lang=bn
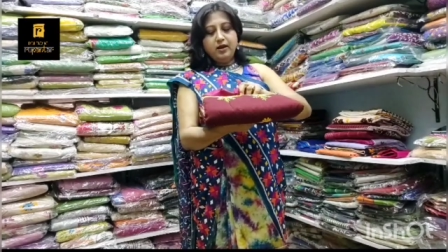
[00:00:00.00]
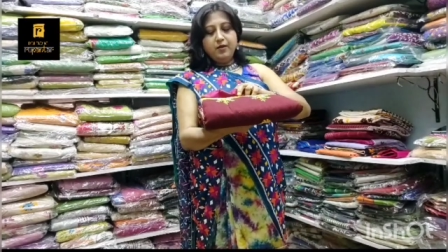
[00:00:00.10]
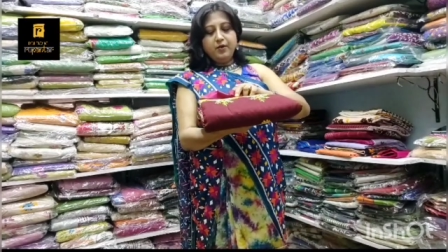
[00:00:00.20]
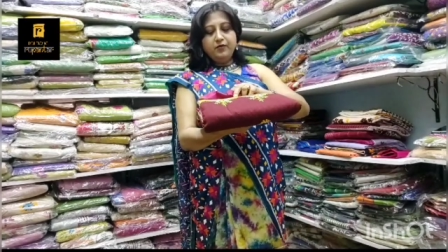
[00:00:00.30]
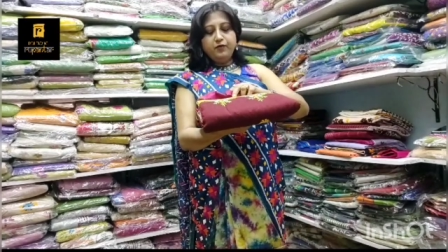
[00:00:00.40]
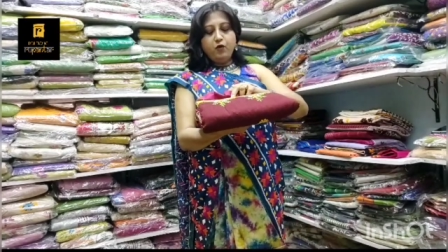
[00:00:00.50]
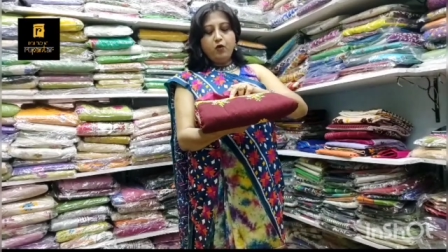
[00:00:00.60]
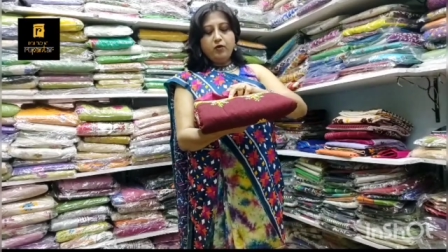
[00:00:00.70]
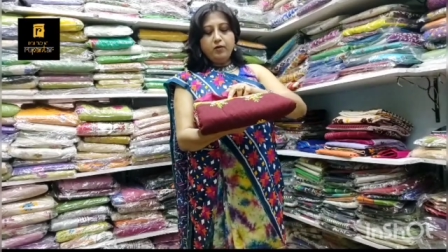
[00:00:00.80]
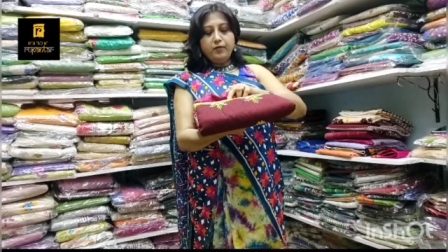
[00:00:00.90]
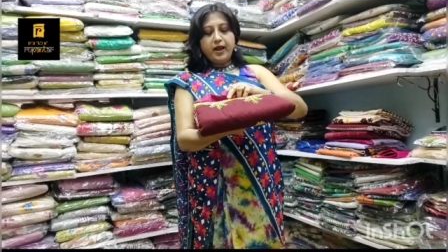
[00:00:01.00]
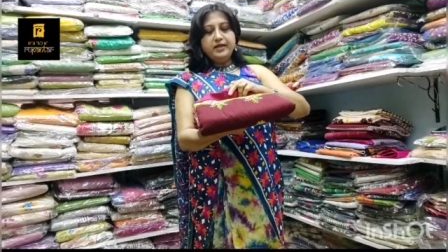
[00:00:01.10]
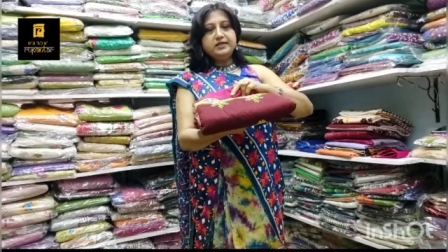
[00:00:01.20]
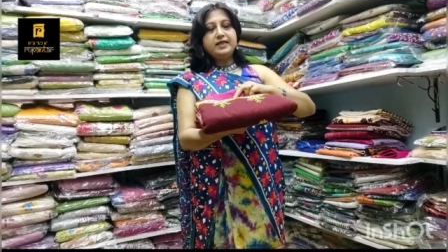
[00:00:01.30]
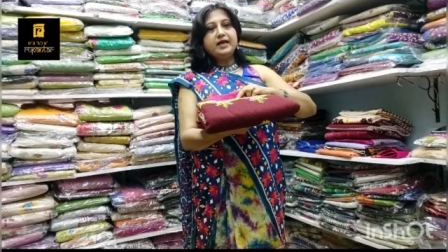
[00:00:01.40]
নাম্বার ফোর
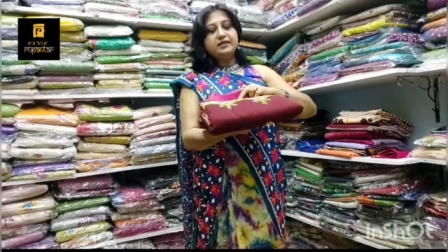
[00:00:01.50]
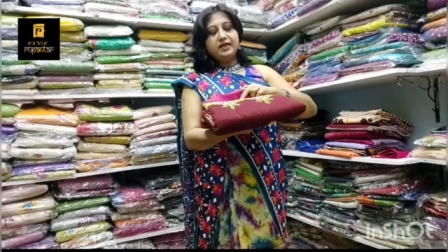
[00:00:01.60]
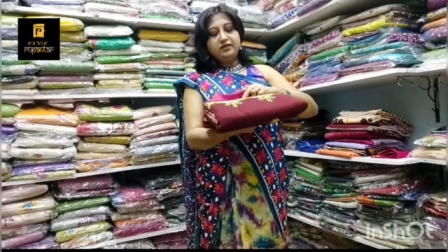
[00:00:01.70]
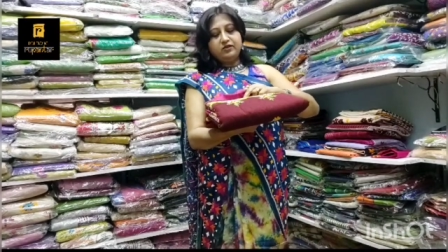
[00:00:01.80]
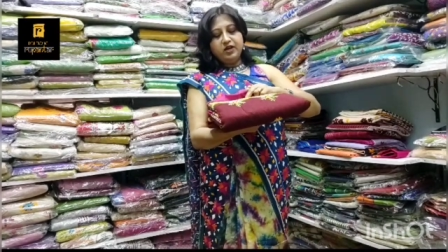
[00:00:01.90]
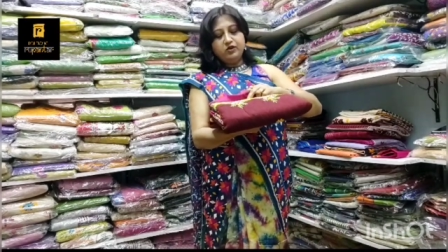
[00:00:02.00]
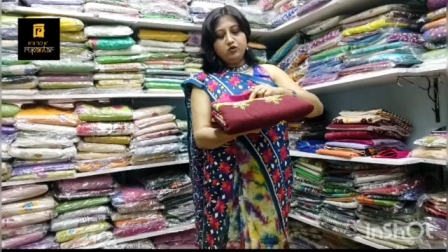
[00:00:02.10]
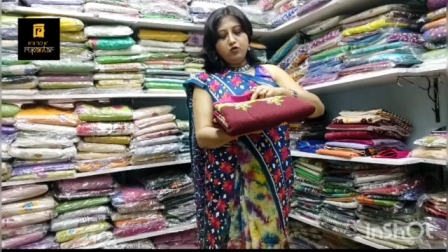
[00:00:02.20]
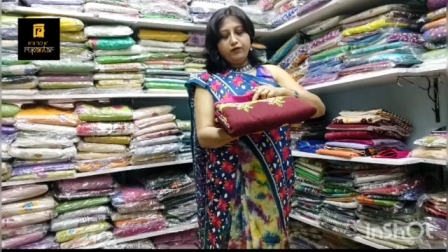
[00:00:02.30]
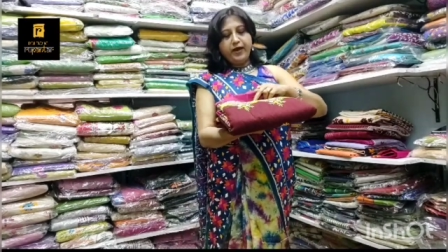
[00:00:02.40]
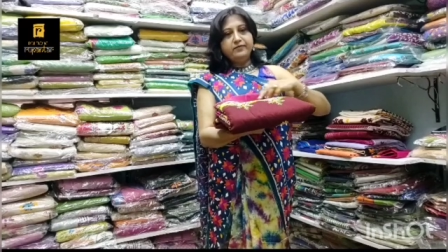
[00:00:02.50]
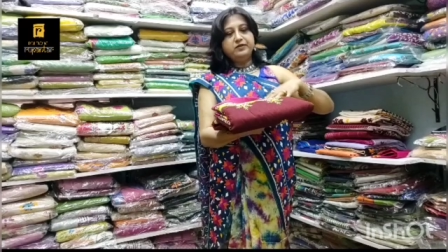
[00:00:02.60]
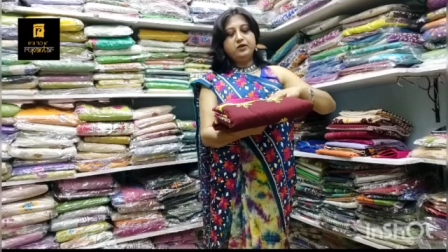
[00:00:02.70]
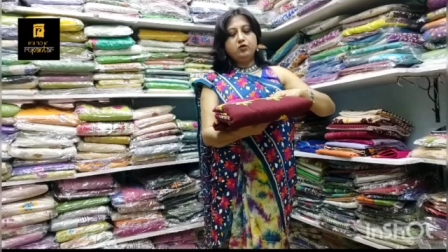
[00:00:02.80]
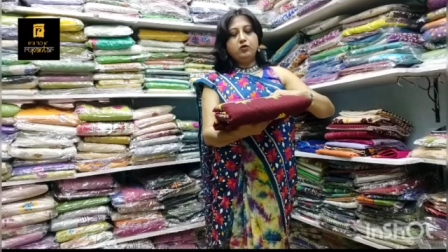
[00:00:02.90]
প্রাইস থাকছে থ্রি টু ফাইভ
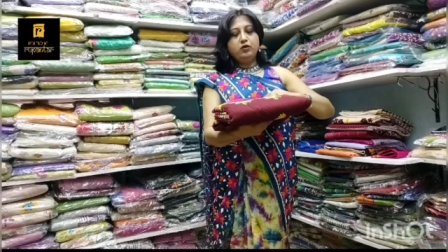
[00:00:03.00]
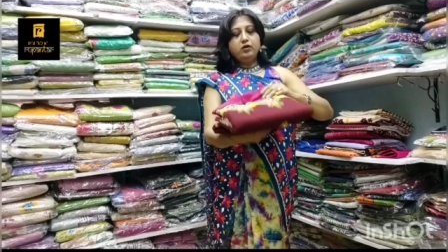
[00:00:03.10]
জিরো